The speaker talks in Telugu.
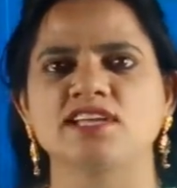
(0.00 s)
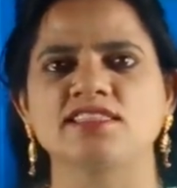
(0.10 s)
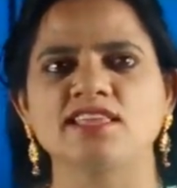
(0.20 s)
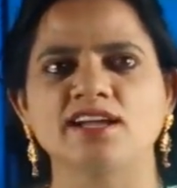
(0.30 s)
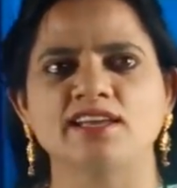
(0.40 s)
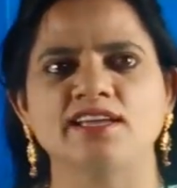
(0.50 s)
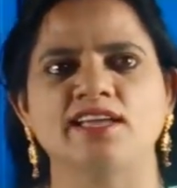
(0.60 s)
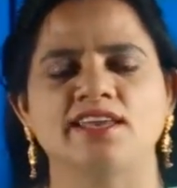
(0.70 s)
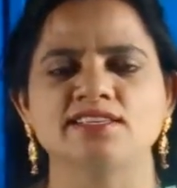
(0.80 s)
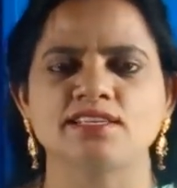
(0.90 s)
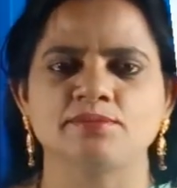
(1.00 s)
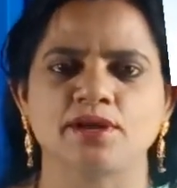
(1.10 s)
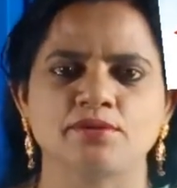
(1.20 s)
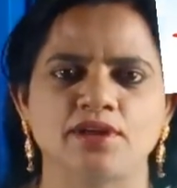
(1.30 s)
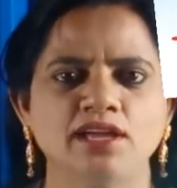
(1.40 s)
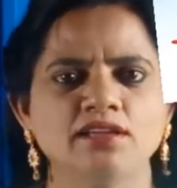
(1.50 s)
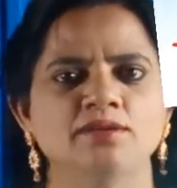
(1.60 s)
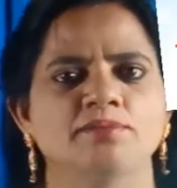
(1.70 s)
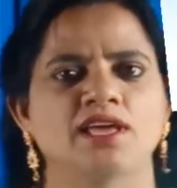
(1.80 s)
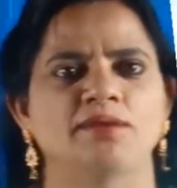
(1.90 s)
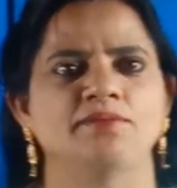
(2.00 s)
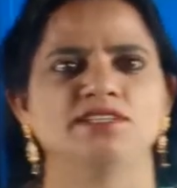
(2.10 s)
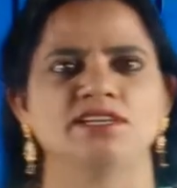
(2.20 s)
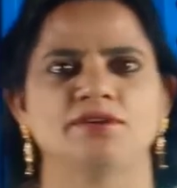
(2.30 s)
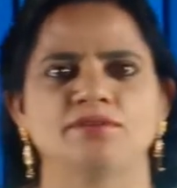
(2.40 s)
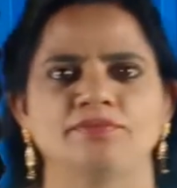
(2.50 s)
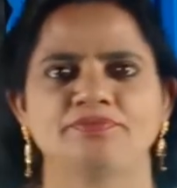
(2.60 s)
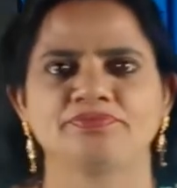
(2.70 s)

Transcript: సత్యాగ్రహి అనే సినిమా కూడా ప్రారంభించారు